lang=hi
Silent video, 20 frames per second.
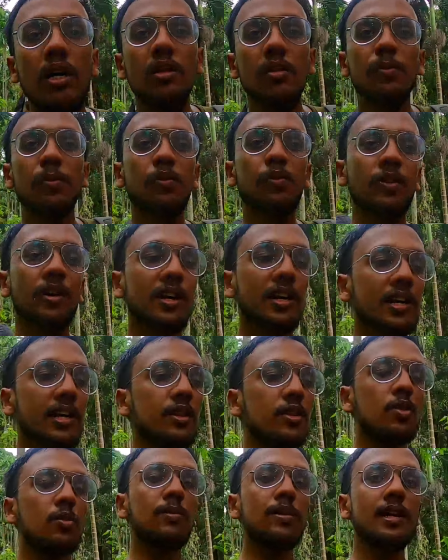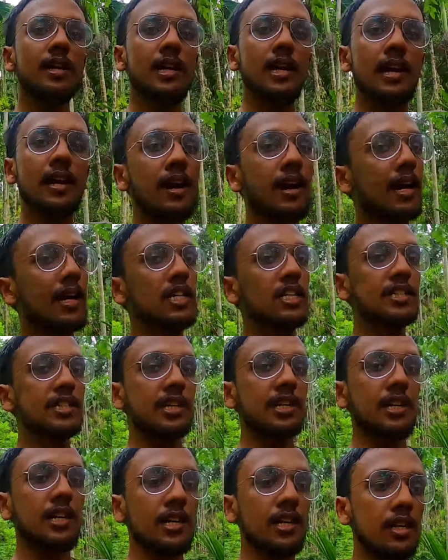वाटरप्रूफ करना है तो मैं खाली
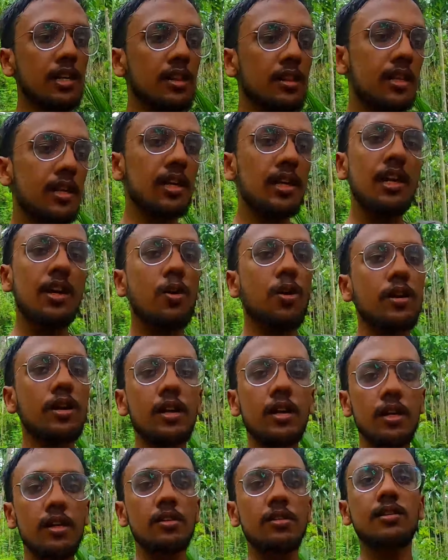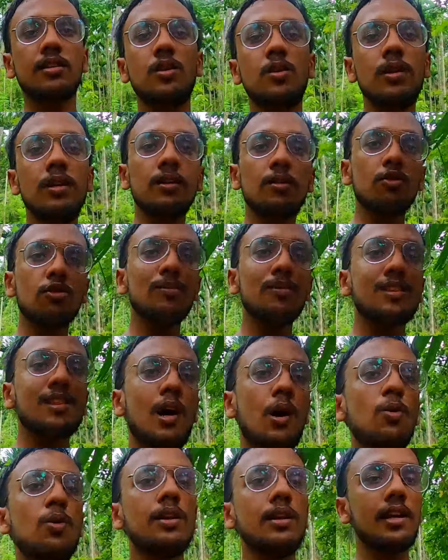रास्ते की रिकॉर्डिंग कर सकता हूँ लेकिन उसमें
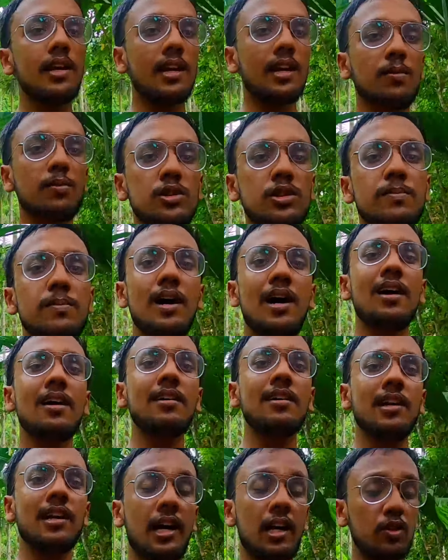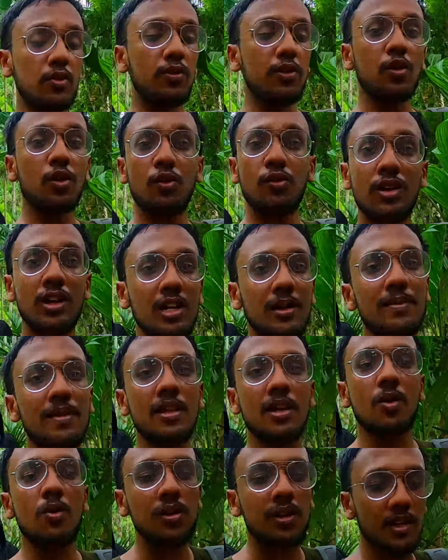साउंड नहीं आएगा मुझे बाहर नहीं आया तो फिर ओवरले
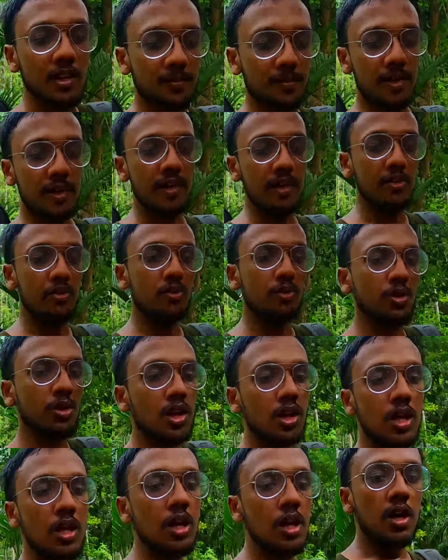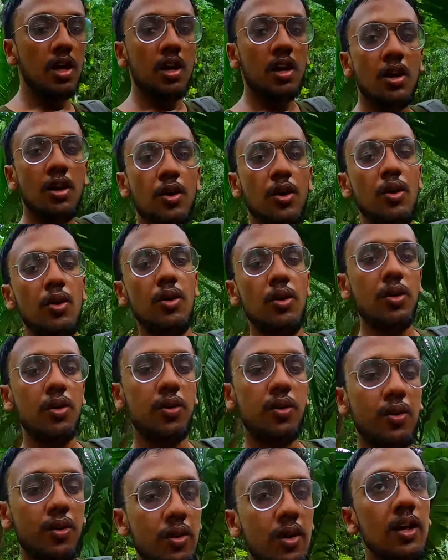में साउंड देना पड़ेगा इसको
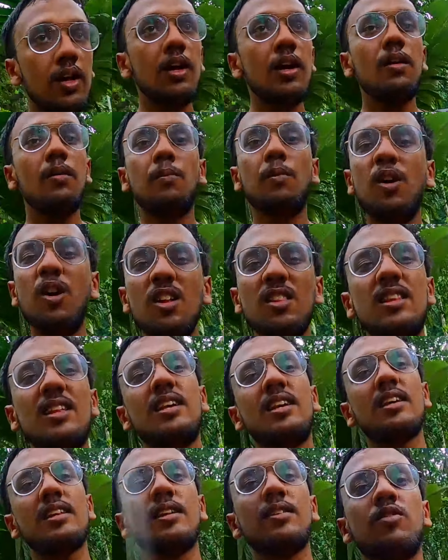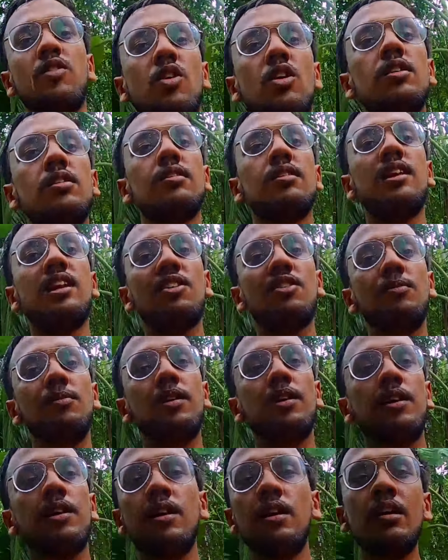बहुत दिक्कत है ब्लॉगर्स की लाइफ
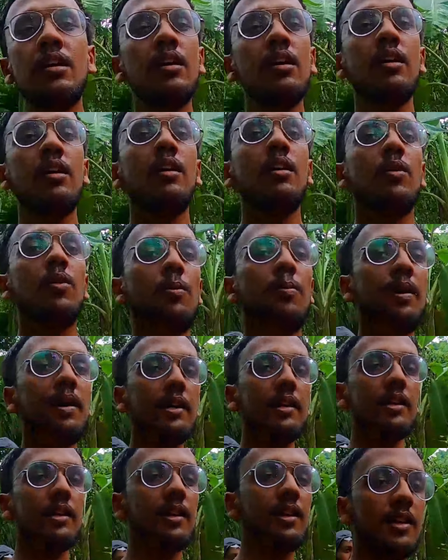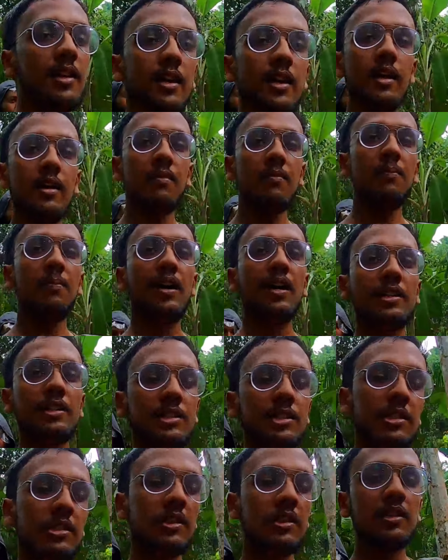में उपाय नहीं है
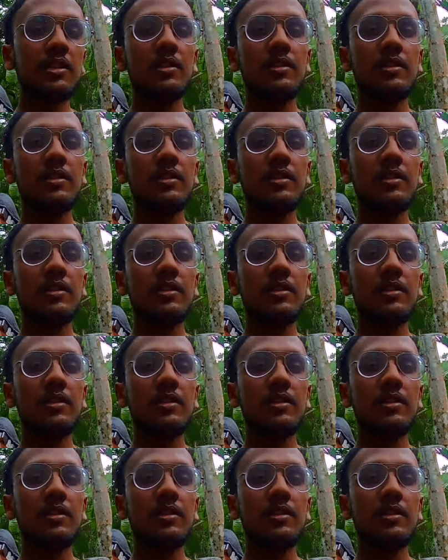बारिश